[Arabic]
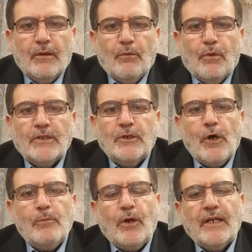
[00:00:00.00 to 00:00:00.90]

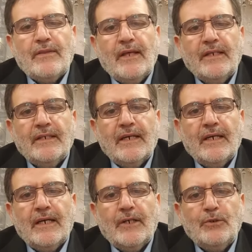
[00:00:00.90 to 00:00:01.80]
والجواب على ذلك
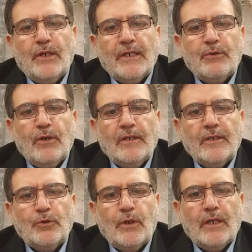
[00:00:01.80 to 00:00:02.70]
أيها الإخوة
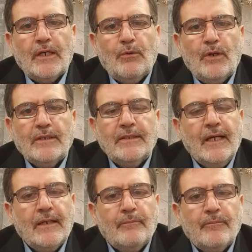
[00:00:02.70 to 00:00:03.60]
أيتها الأخوات
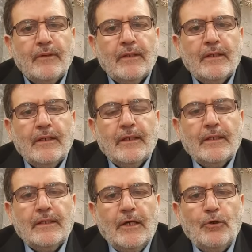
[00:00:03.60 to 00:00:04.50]
نعم
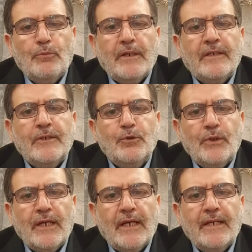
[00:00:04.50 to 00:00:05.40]
نحن
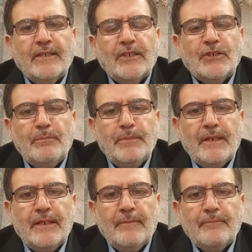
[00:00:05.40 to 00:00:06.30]
منهيون أن
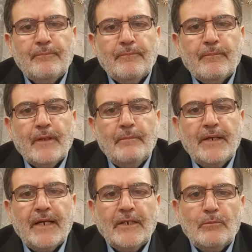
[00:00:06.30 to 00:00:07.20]
نتشبه
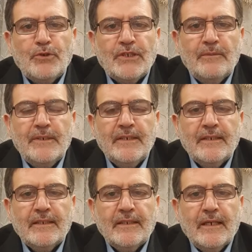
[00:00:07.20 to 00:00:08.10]
بغير المسلمين
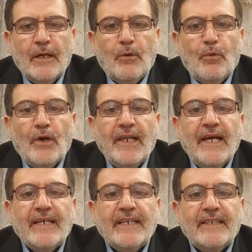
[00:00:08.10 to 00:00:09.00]

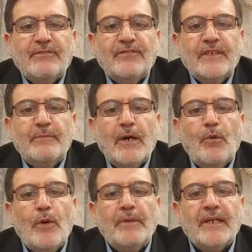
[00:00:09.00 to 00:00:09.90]
ولكن فيما
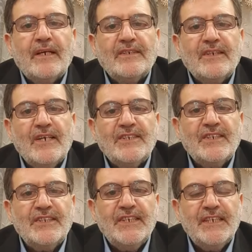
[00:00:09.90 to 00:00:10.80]
هو من خصائص
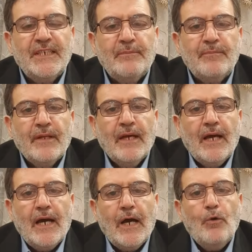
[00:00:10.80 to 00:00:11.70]
دينهم
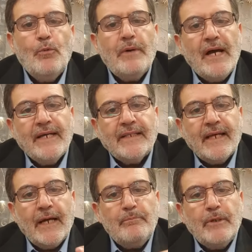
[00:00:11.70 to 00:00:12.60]
أو ما
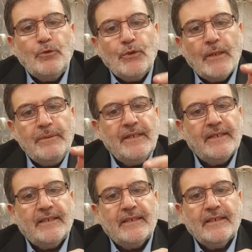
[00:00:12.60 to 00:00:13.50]
يتعبدون به